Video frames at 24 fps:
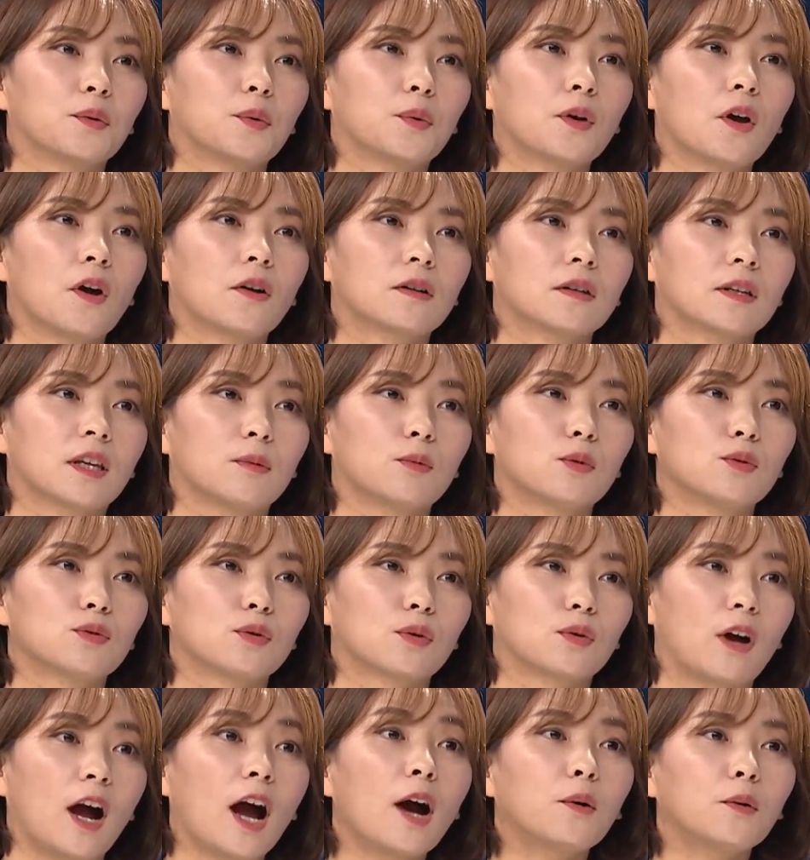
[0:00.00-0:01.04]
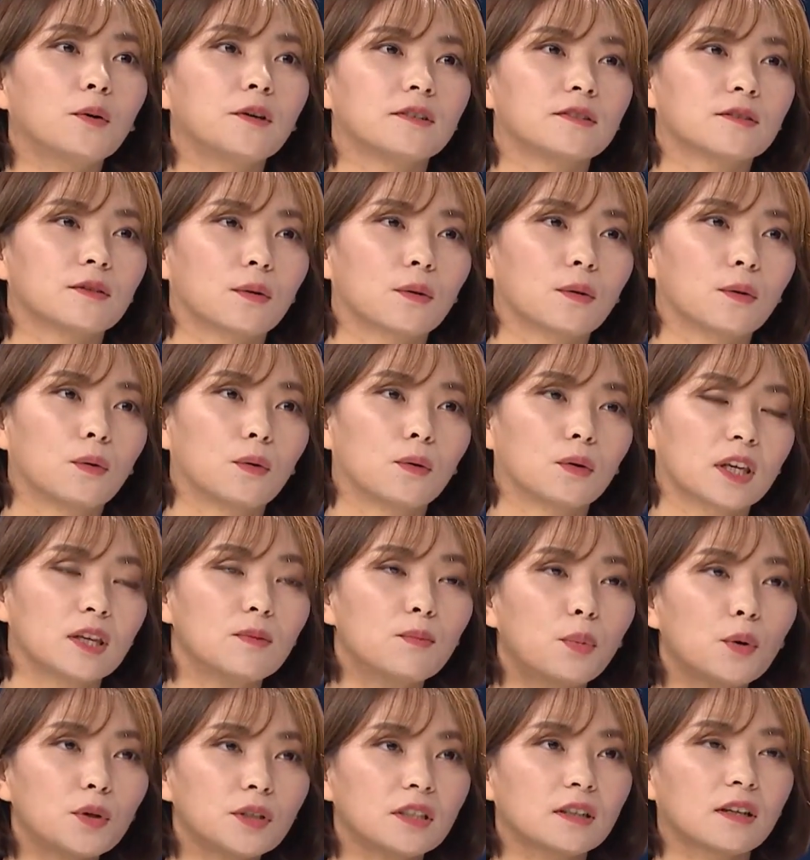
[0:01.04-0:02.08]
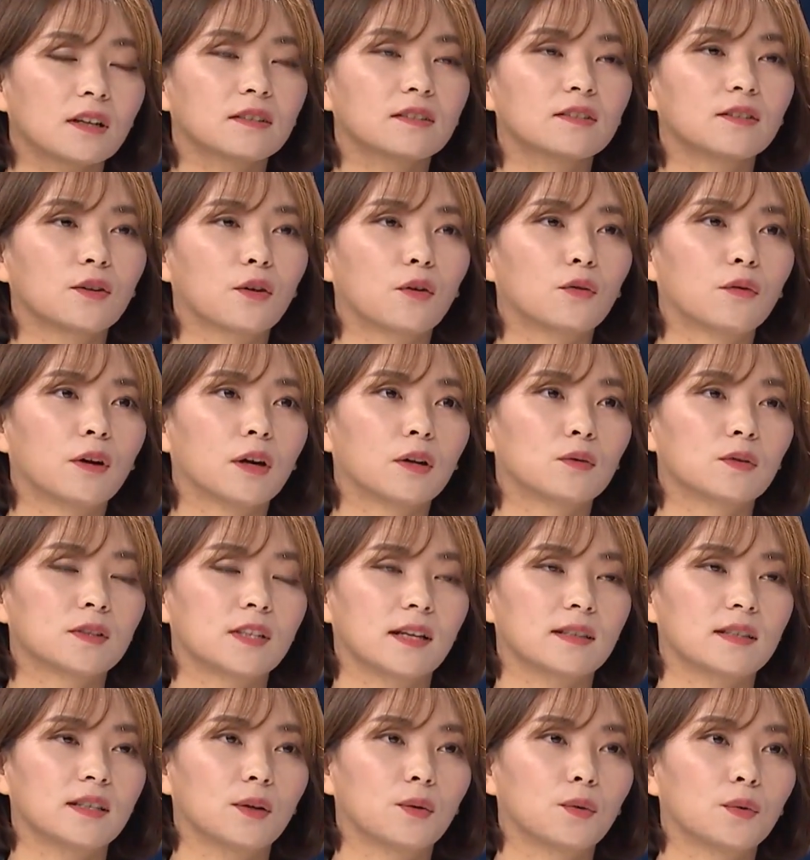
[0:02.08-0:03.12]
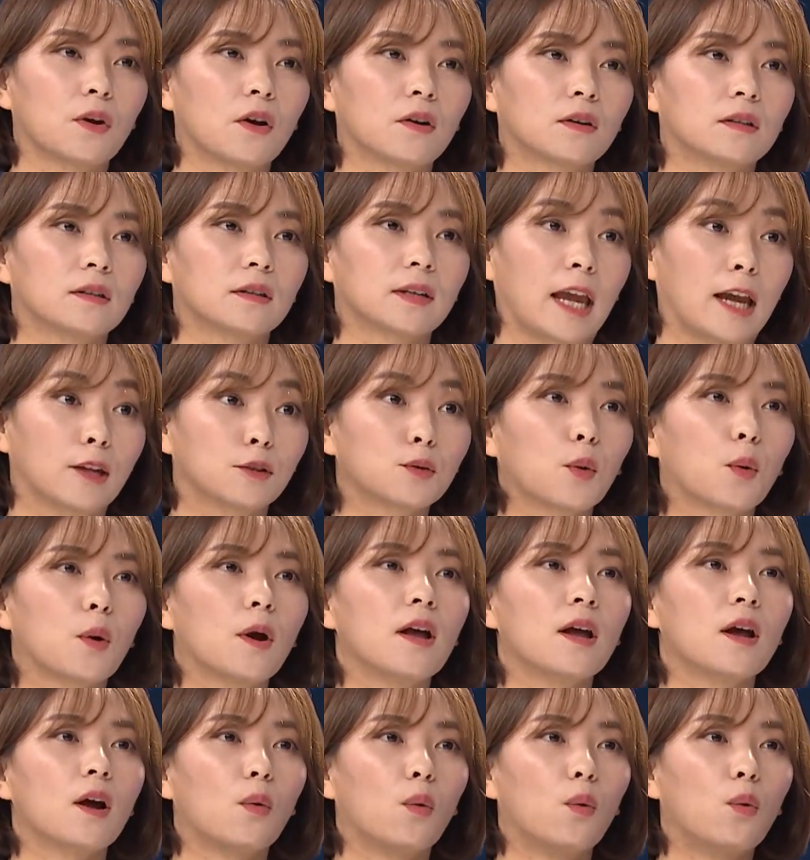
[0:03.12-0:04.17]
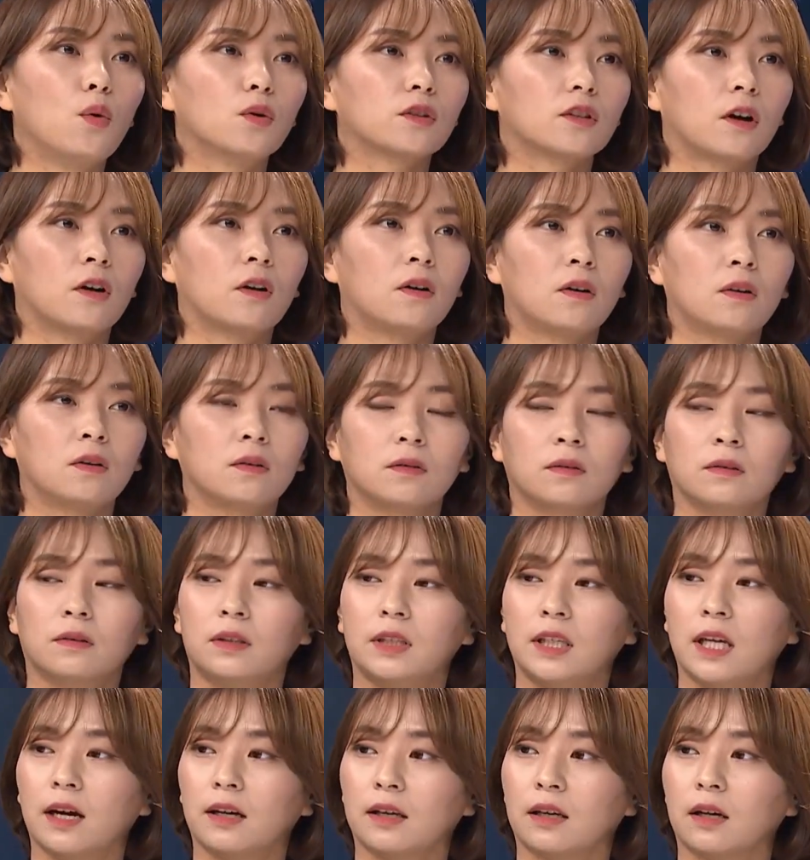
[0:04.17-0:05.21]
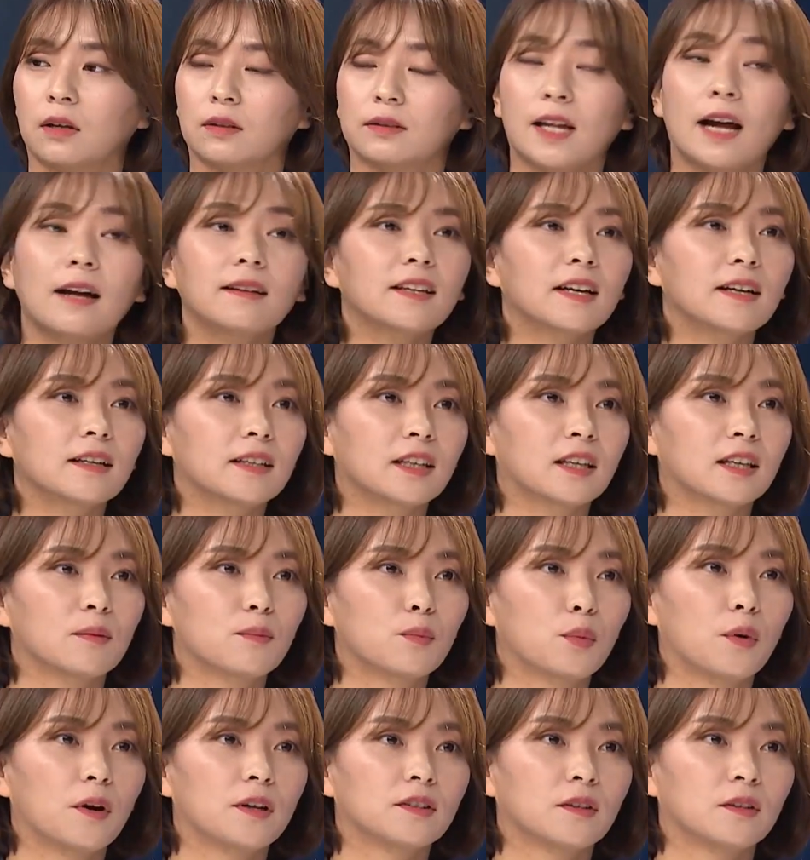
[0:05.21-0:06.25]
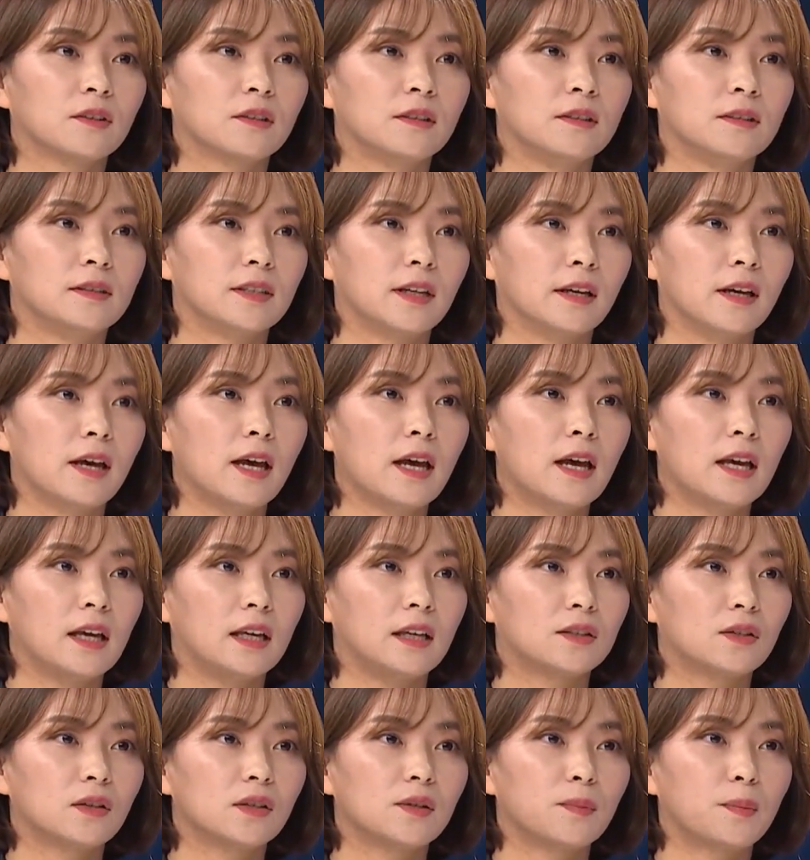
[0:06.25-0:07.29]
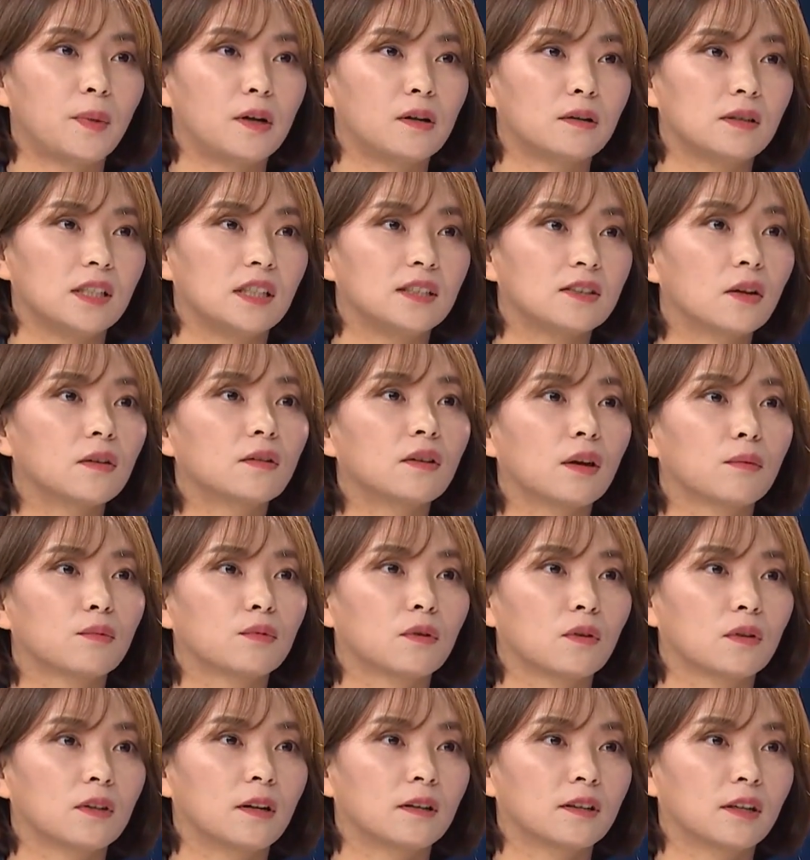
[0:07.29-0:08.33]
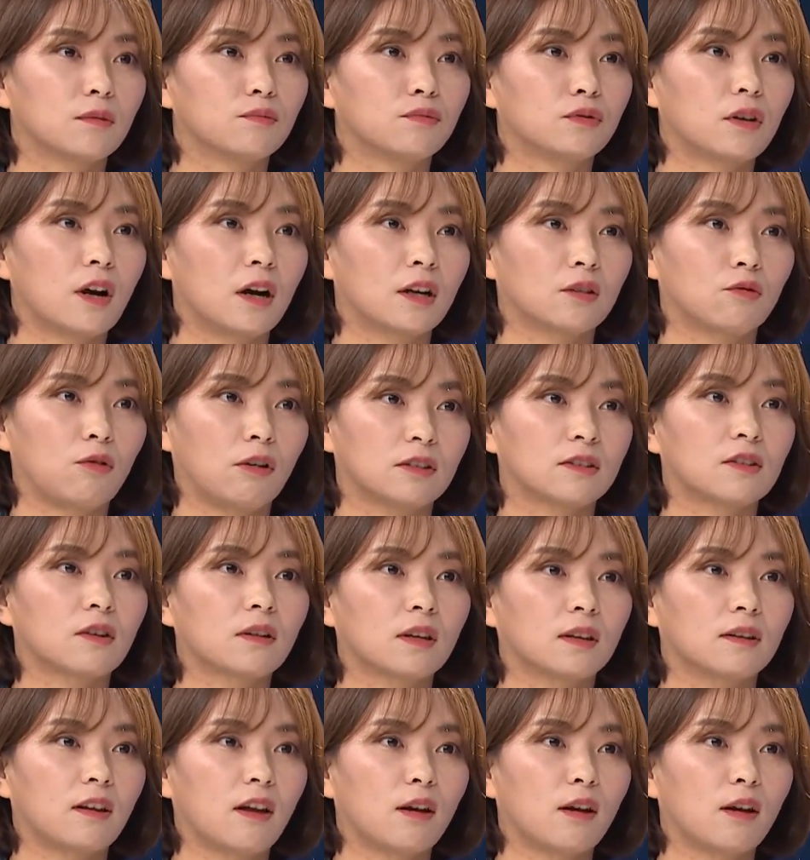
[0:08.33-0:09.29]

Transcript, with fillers: 용역을 기본적으로 다 하고 하죠. 있었고 네. 김포시 같은 경우에도 음. 자체 용역을 계속 음. 5호선 이야기가 상당히 김포에서는 이제 음. 2018년 지선 때부터 상당히 부각이 됐었기 네.